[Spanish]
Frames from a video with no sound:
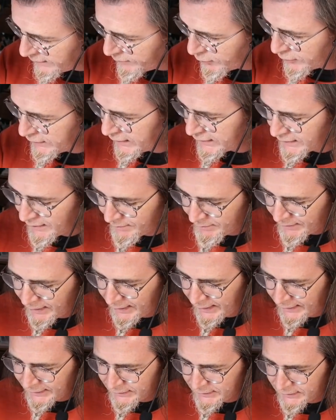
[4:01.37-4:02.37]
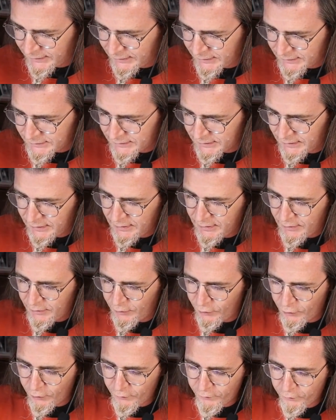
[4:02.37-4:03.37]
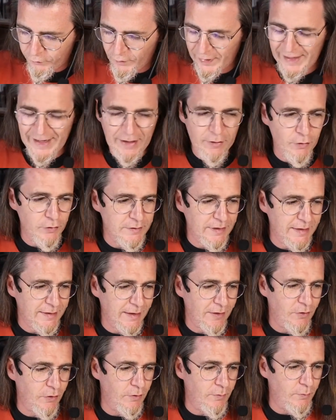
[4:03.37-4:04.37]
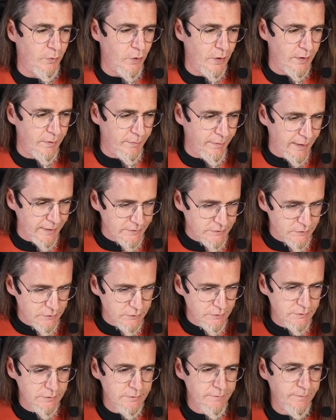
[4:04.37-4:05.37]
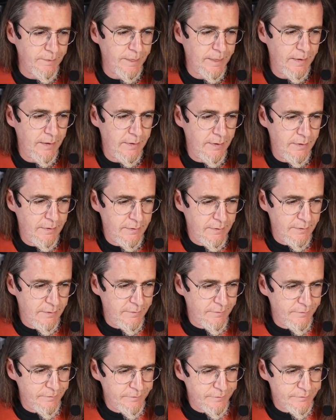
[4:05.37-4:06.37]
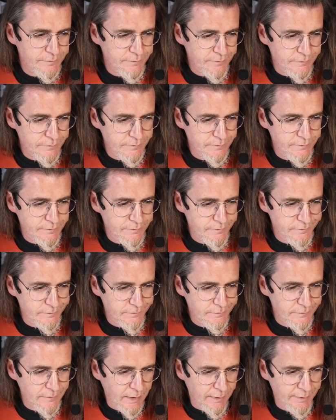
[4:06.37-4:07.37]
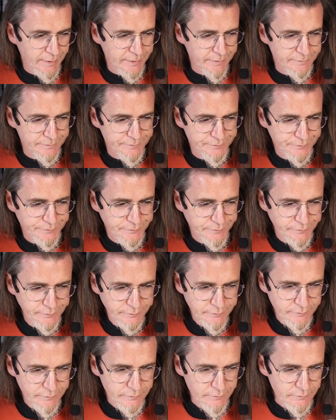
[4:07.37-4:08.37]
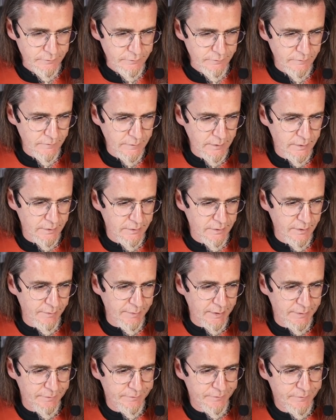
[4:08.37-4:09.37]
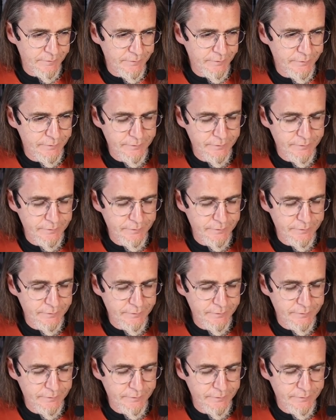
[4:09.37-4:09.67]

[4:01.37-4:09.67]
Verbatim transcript: no te portaste mal antes, no fue la gota que colmó el vaso. Mm, a ver, dime.